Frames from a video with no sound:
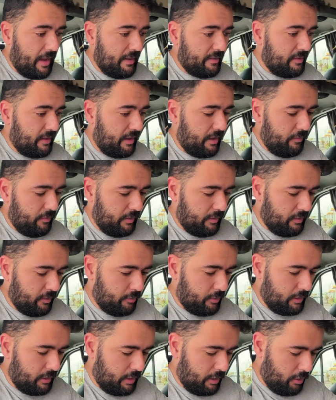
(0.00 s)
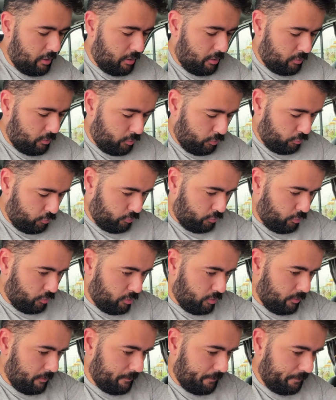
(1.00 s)
essa revisão aqui, ó,
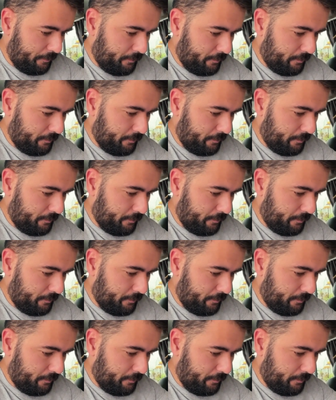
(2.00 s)
custou R$